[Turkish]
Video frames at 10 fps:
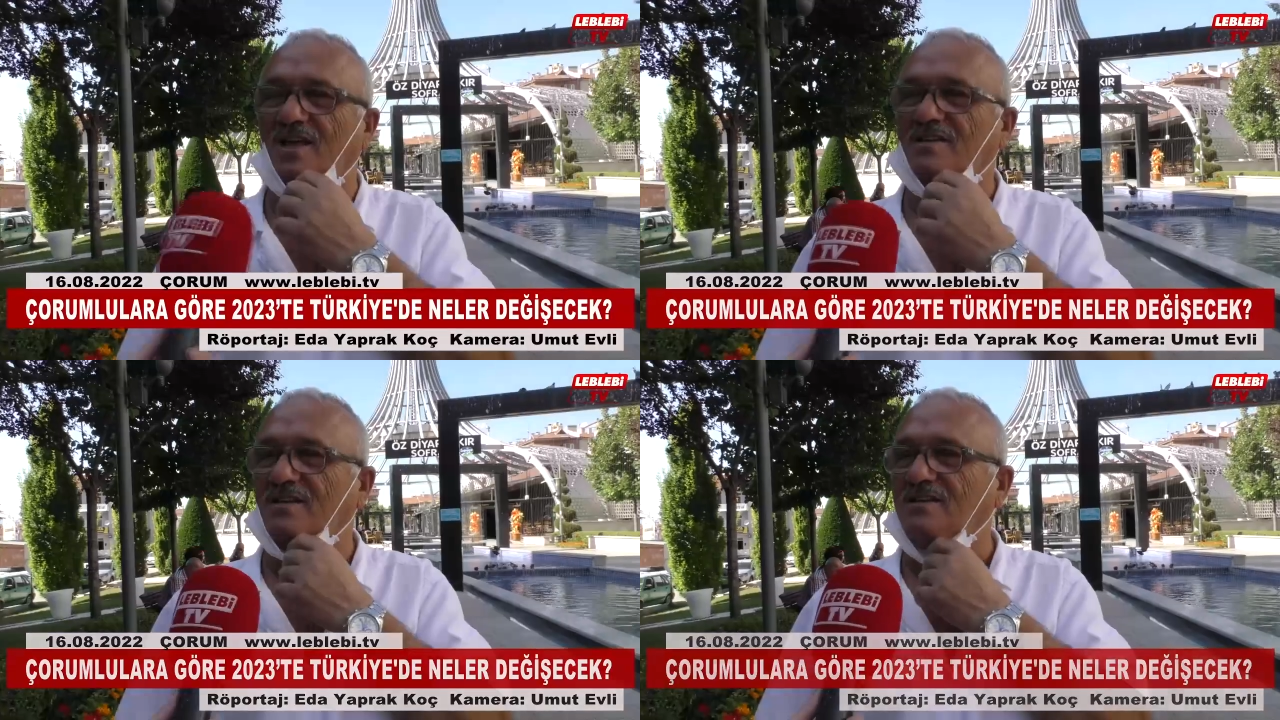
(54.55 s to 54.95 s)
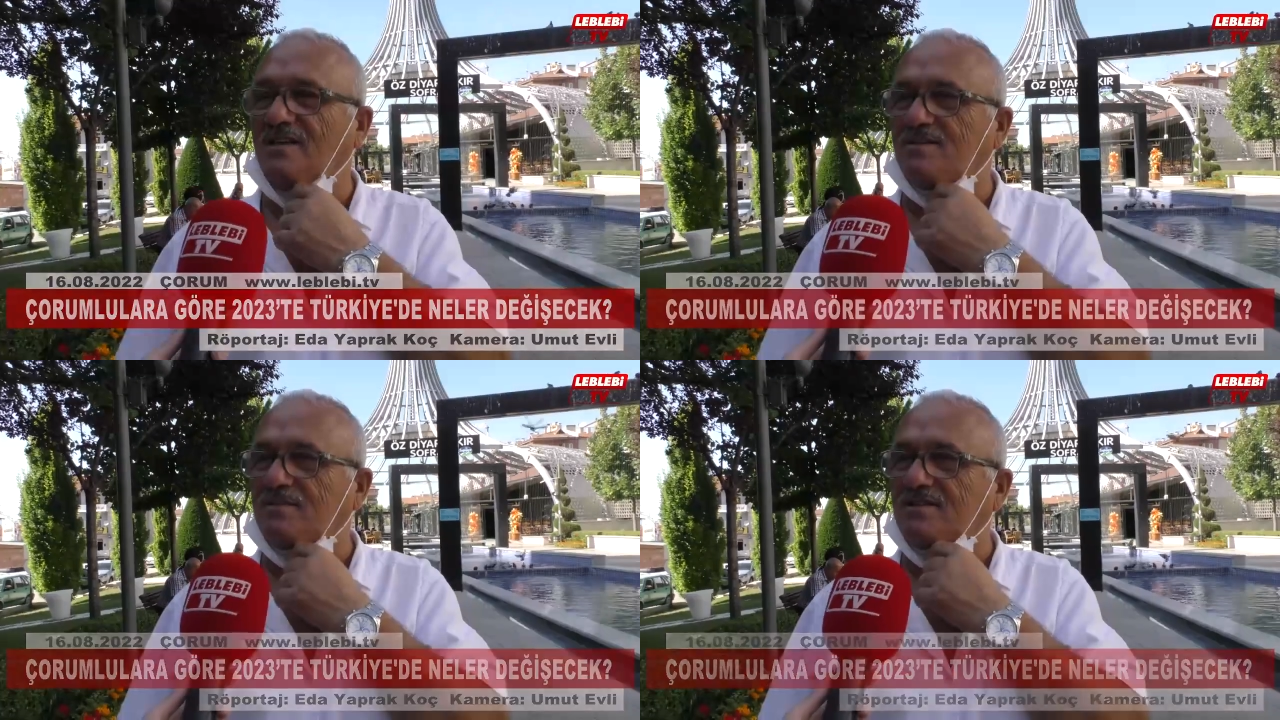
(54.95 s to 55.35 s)
Her şeyin
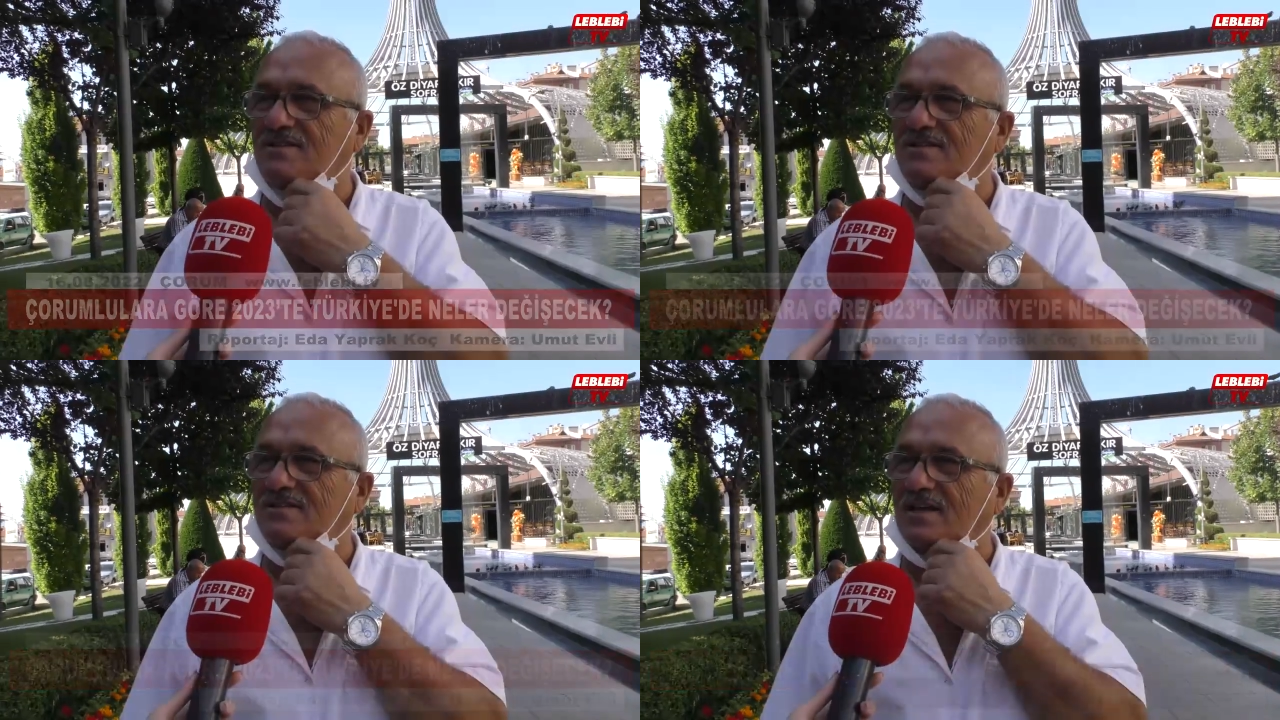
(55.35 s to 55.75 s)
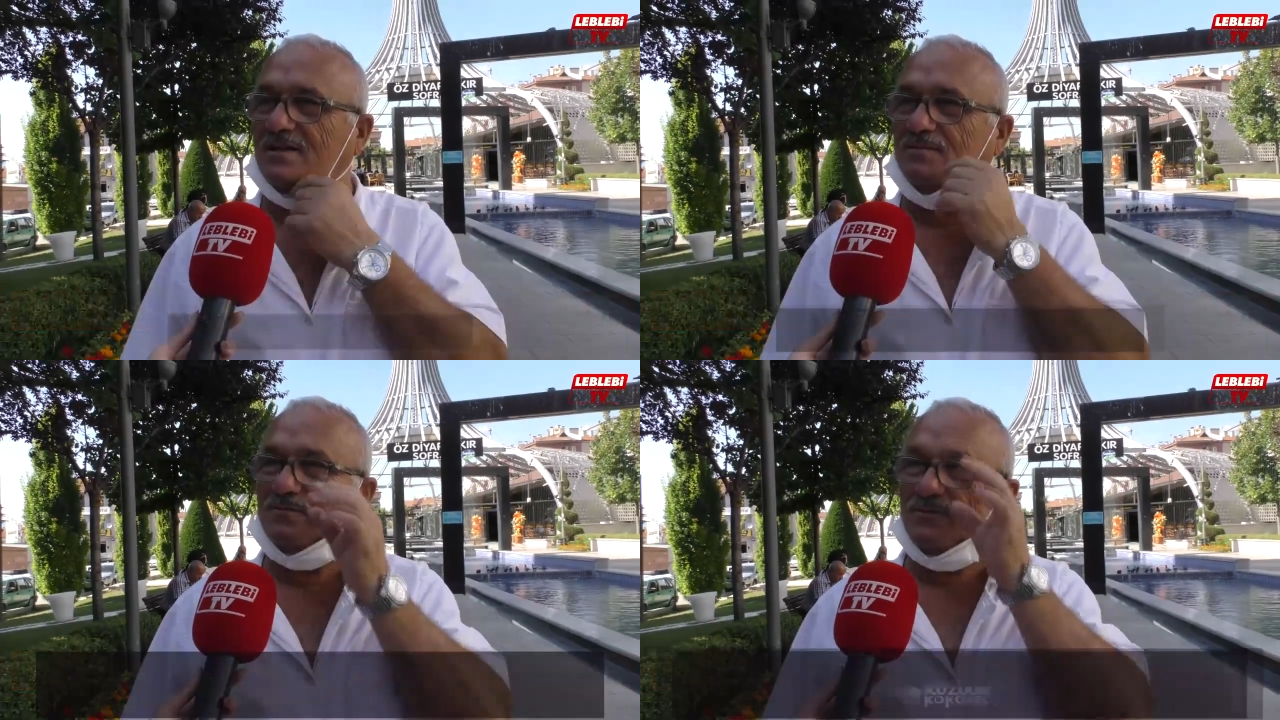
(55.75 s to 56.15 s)
değişmesini
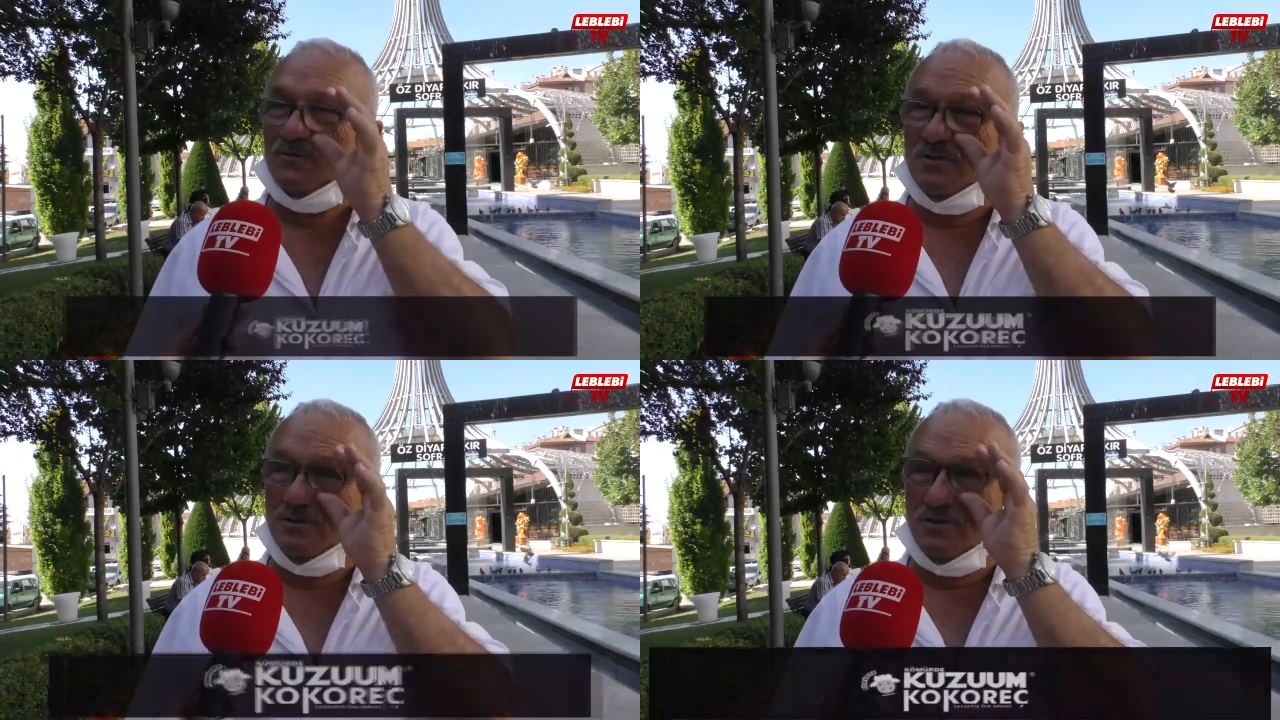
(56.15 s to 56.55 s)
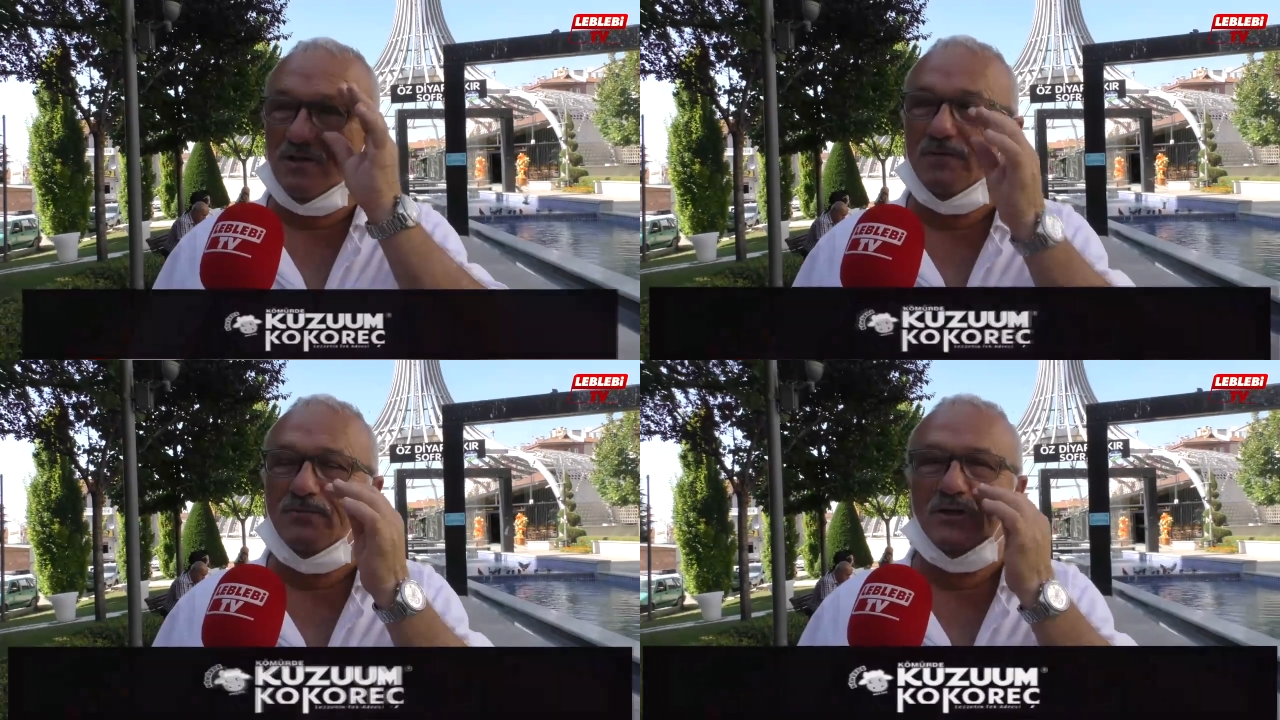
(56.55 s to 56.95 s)
isterim. Çünkü
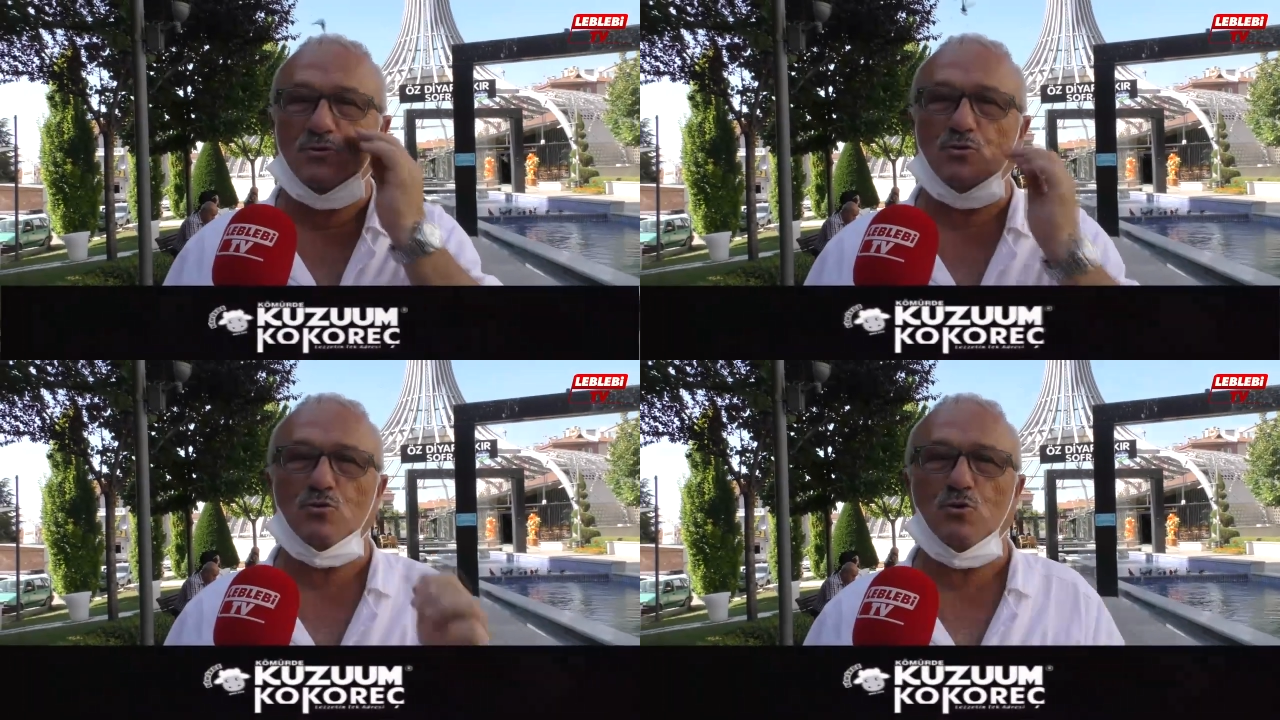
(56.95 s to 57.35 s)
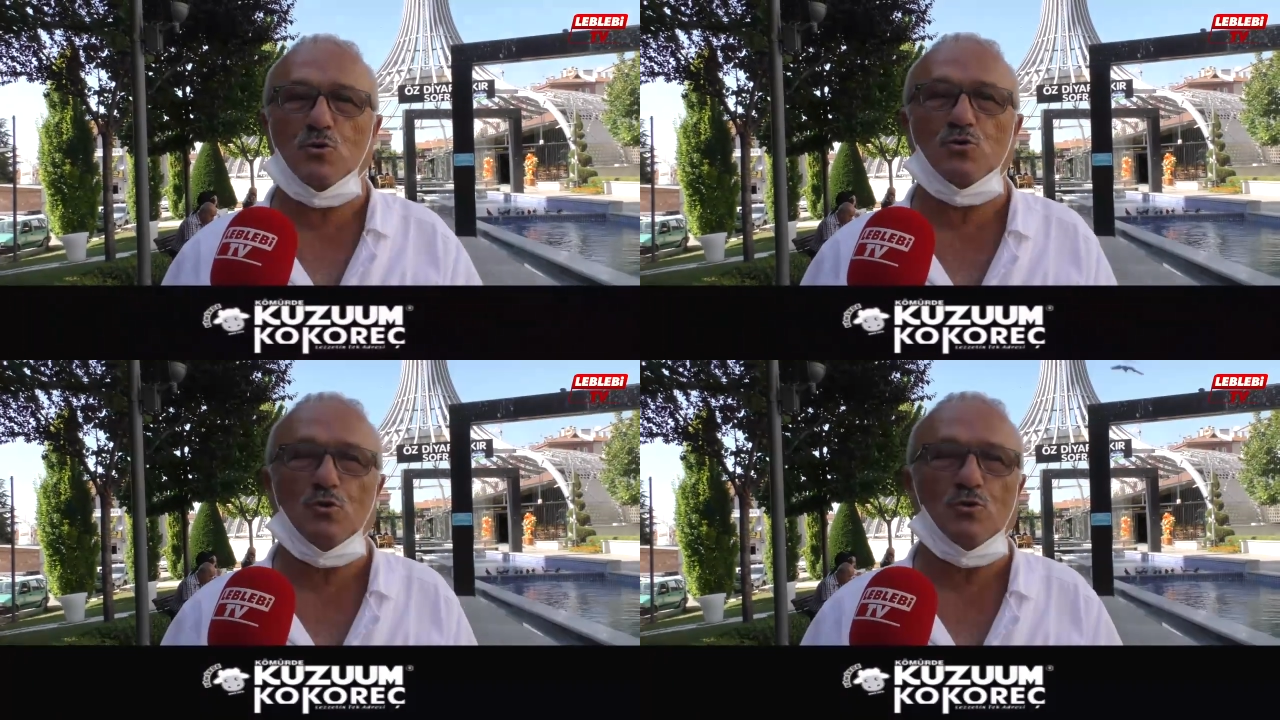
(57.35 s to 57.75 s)
enflasyon
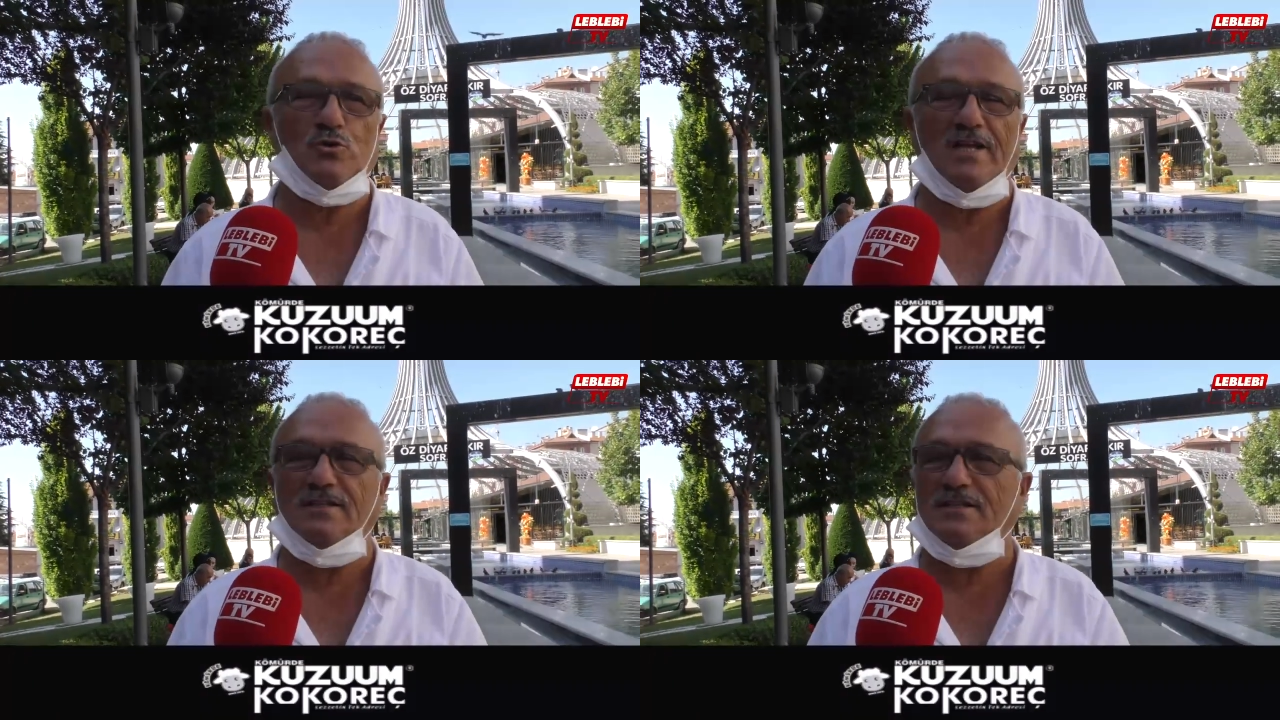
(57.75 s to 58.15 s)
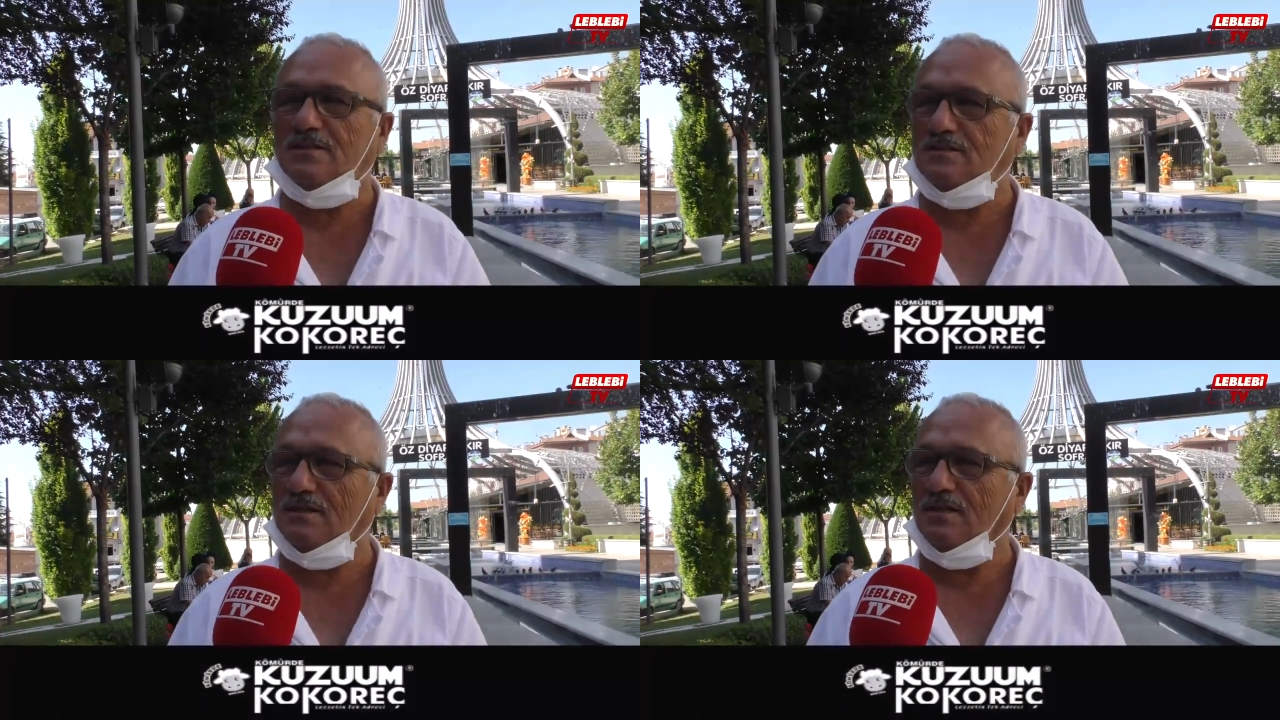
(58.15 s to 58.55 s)
çok yükseldi
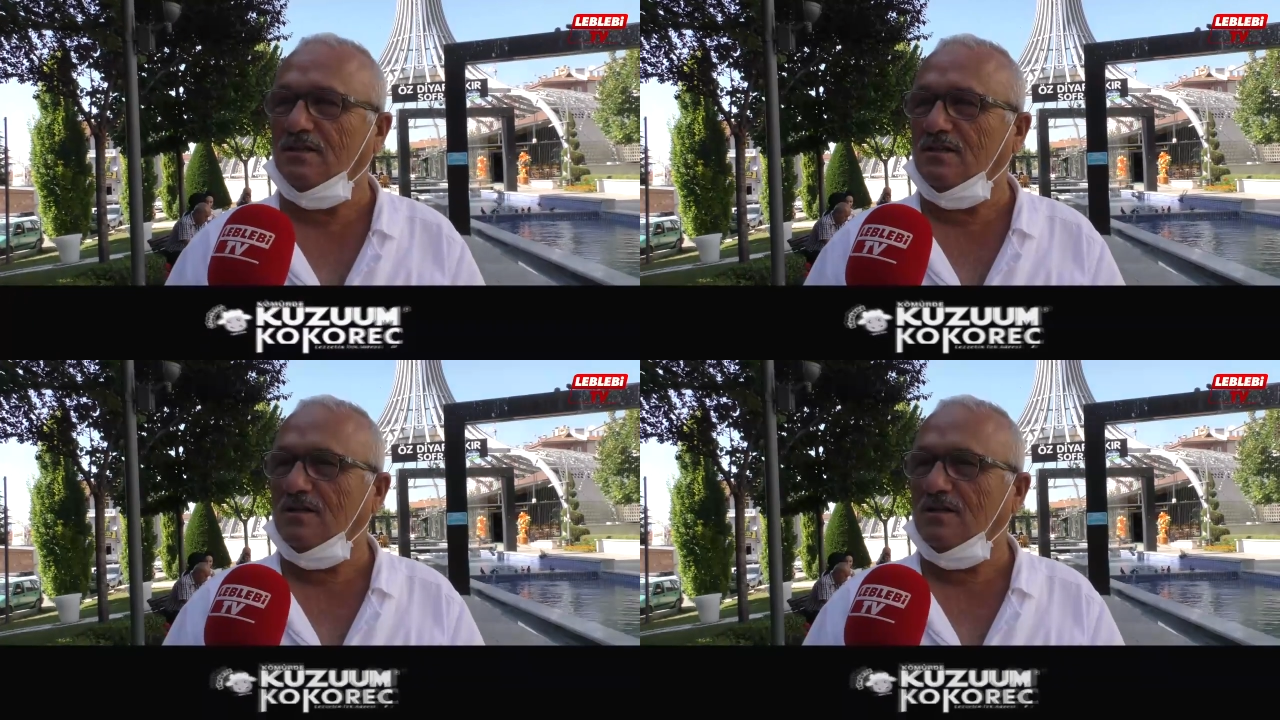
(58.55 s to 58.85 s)
gitti.